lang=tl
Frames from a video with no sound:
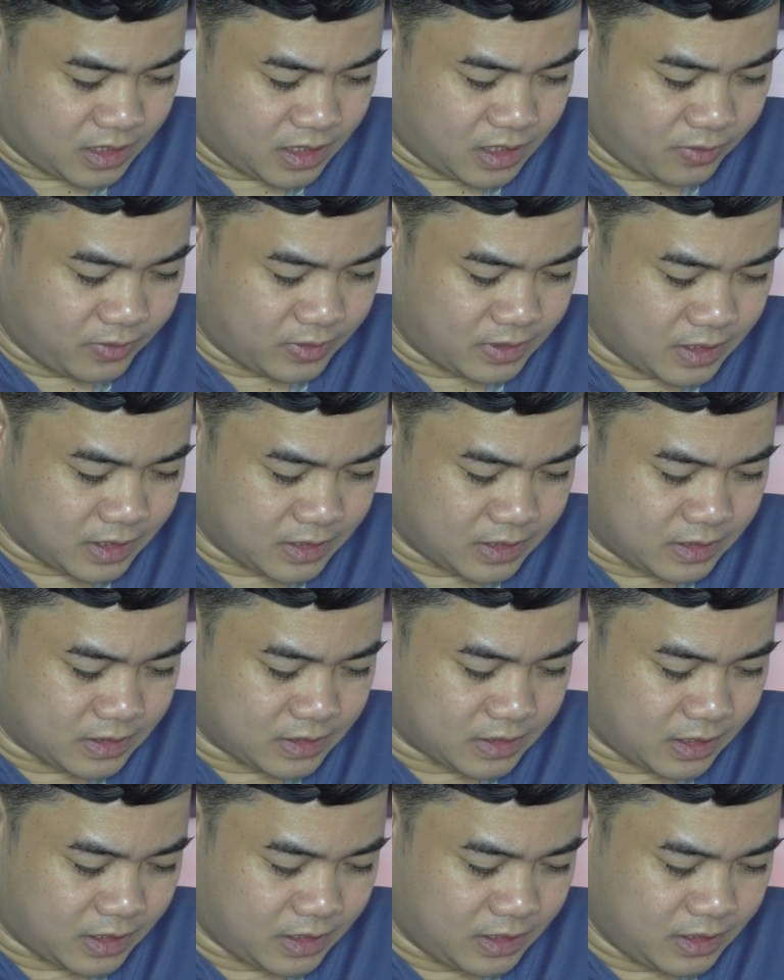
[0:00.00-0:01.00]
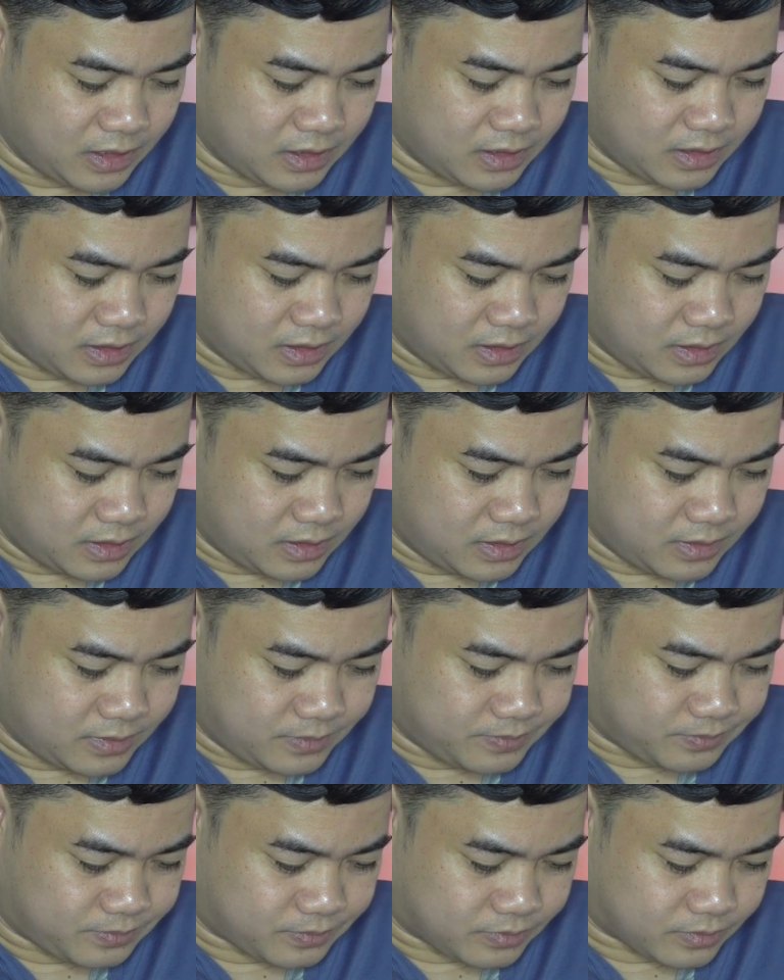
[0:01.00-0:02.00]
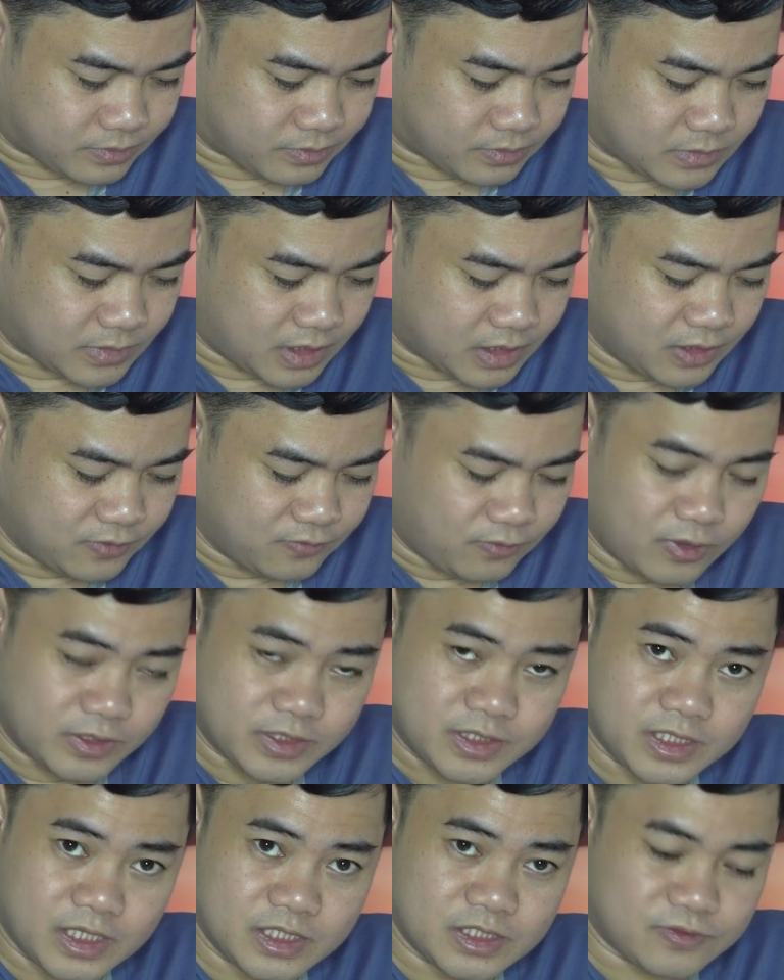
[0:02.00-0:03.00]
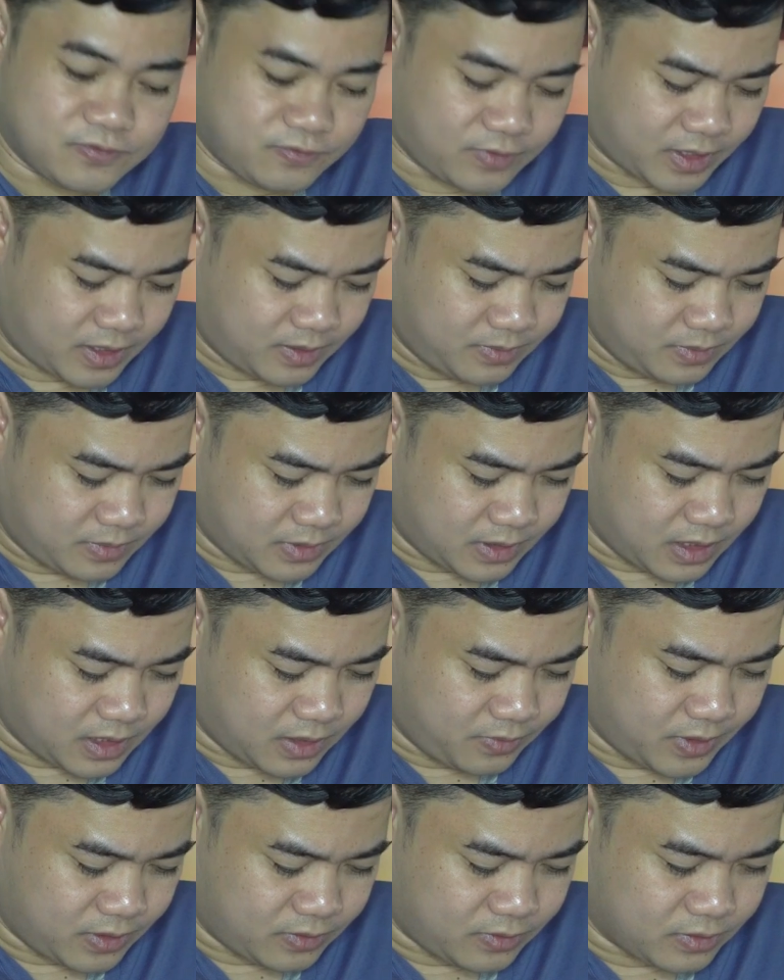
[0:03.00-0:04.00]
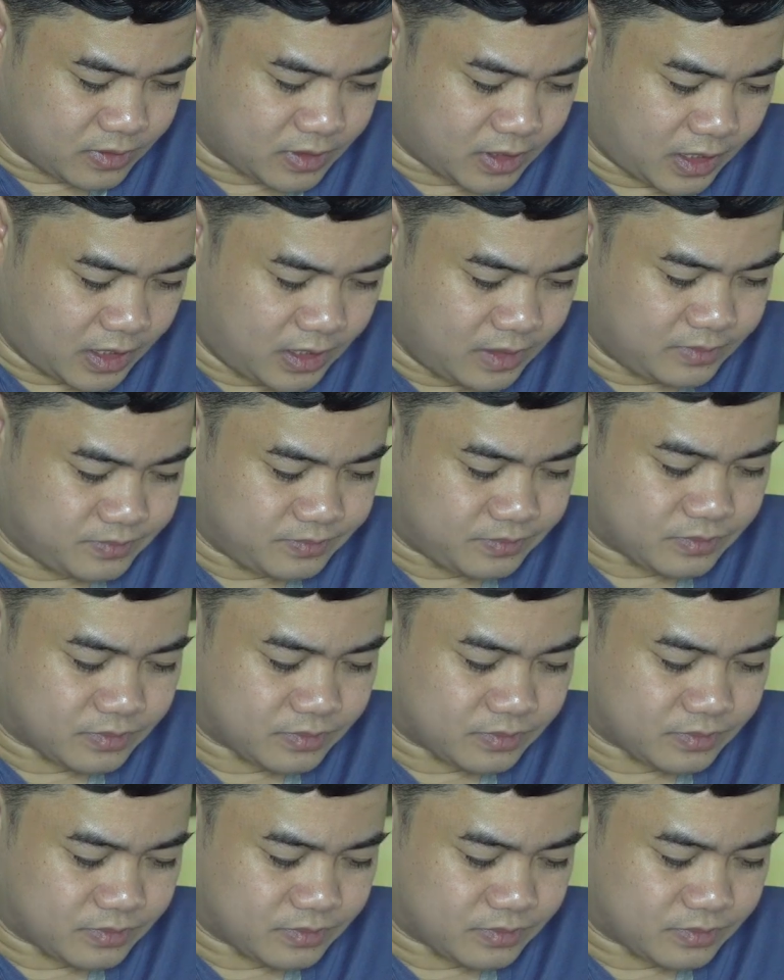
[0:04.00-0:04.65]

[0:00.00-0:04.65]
gagawin nating 3. Nang default niya is 5, gagawin kong 3.